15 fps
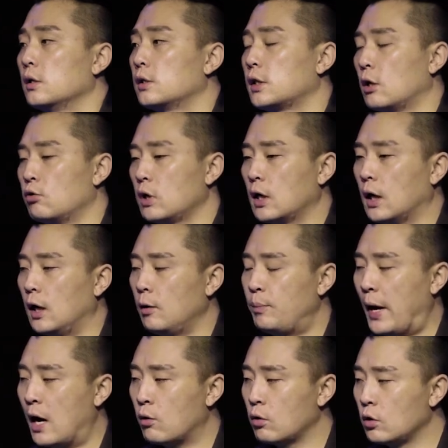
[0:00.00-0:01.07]
자, 우리가
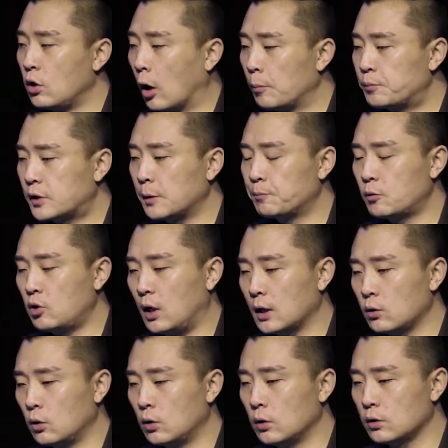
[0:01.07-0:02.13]
바로
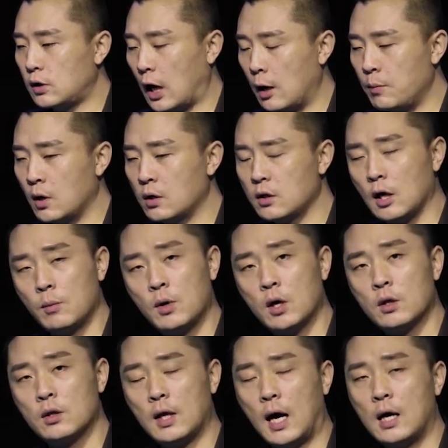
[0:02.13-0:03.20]
옆집과도
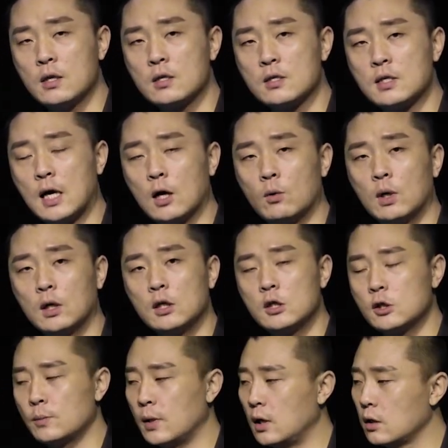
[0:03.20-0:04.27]
대면대면 한
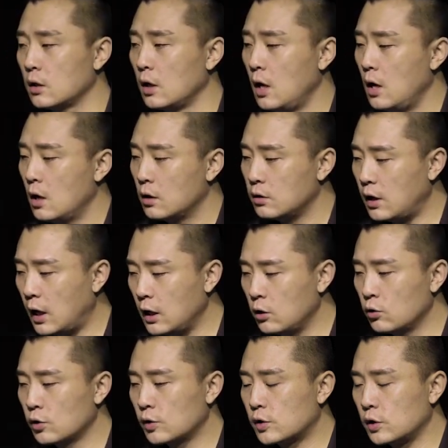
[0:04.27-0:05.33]
상황이지만 내
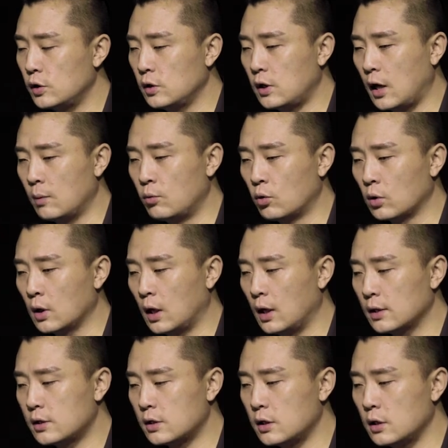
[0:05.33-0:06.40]
이웃을 내 몸과
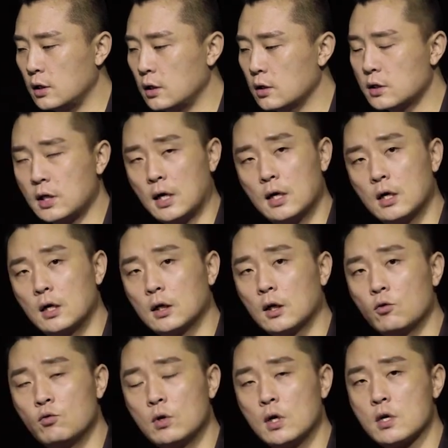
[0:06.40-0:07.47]
같이
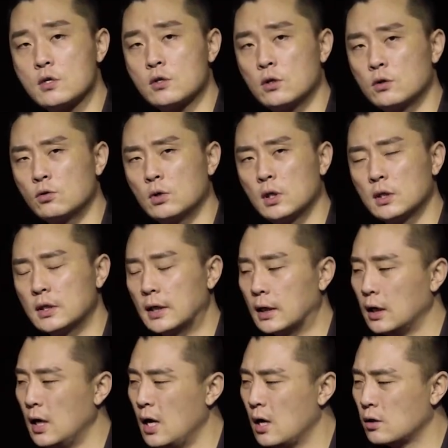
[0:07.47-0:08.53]
사랑하기 위하여 선교한다.
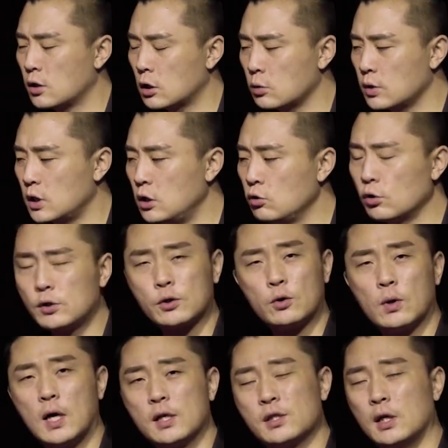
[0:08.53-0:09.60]
여러분
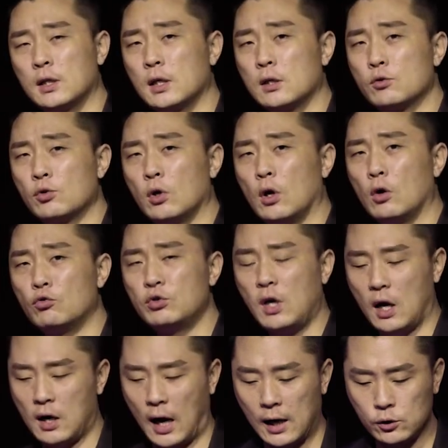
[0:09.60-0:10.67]
이웃으로 가지 않아도요.
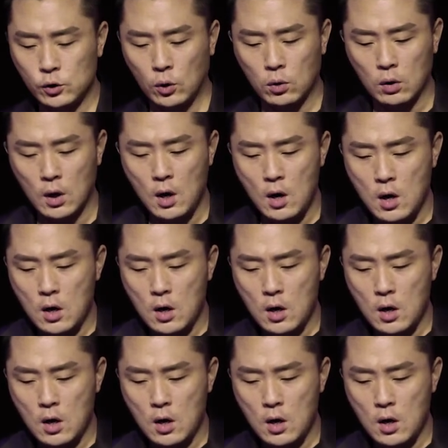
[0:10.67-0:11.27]
우리의 가족